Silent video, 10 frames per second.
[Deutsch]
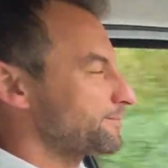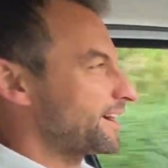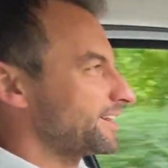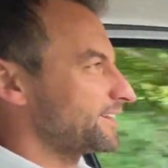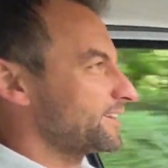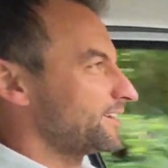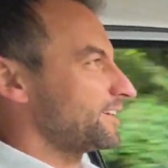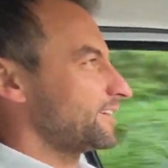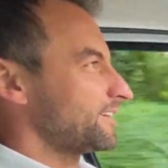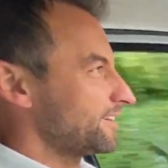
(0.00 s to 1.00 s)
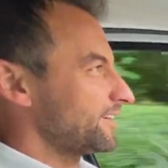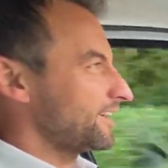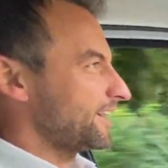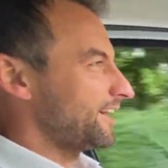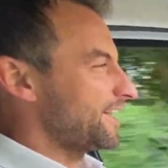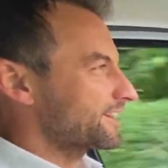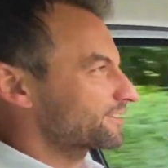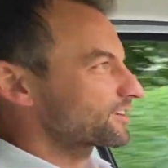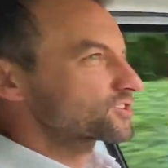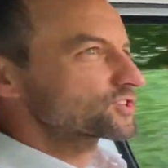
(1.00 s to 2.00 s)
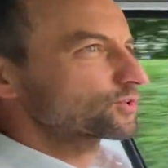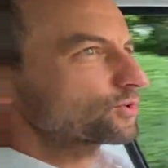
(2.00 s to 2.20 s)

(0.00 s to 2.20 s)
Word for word: meinen elektrischen